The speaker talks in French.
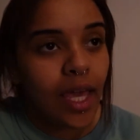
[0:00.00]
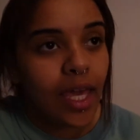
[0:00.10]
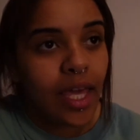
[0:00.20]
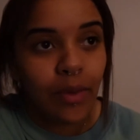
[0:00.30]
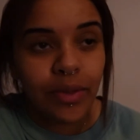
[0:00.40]

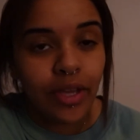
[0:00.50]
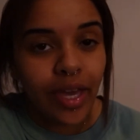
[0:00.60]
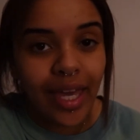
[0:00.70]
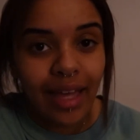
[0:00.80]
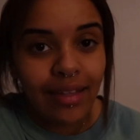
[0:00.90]
Et à
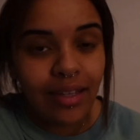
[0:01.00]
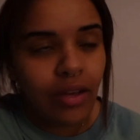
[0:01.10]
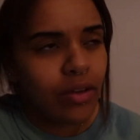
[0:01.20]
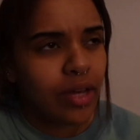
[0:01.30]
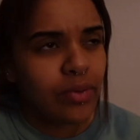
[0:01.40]
8h04,
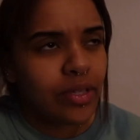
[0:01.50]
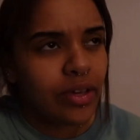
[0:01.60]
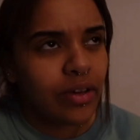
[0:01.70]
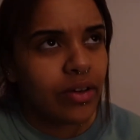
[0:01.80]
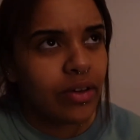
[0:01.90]
à,
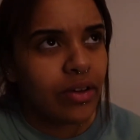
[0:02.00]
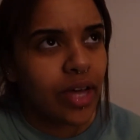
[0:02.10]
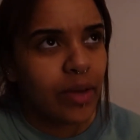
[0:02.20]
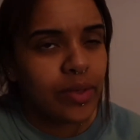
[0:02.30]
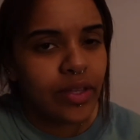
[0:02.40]
8h,
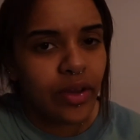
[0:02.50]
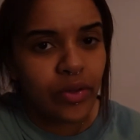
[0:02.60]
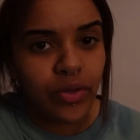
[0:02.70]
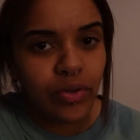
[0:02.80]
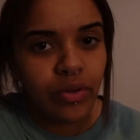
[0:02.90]
à
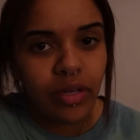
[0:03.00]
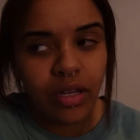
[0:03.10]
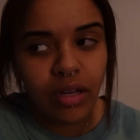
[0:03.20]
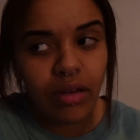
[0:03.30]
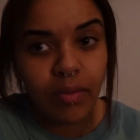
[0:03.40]
8h02,
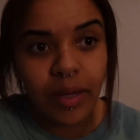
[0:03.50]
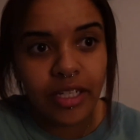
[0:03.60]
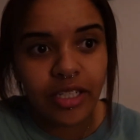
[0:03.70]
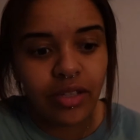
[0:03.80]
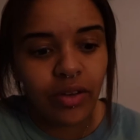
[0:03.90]
bah,
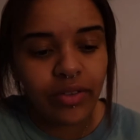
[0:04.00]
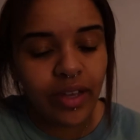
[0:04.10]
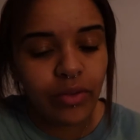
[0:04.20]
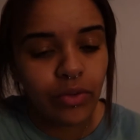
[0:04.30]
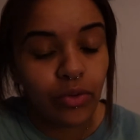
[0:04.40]
j'étais en
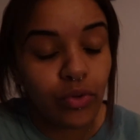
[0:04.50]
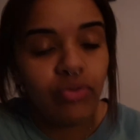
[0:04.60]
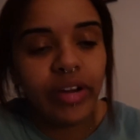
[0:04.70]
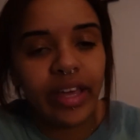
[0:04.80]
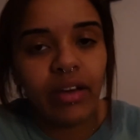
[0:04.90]
train de
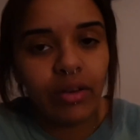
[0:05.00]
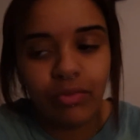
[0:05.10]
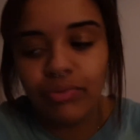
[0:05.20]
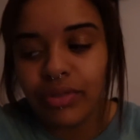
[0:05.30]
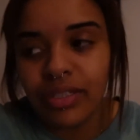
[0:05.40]
courir
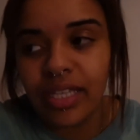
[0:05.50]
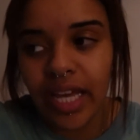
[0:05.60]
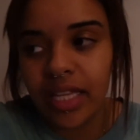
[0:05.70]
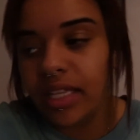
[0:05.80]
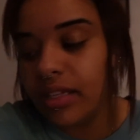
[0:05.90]
pour
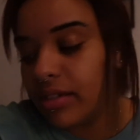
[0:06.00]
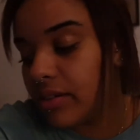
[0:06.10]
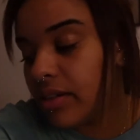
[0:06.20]
scanner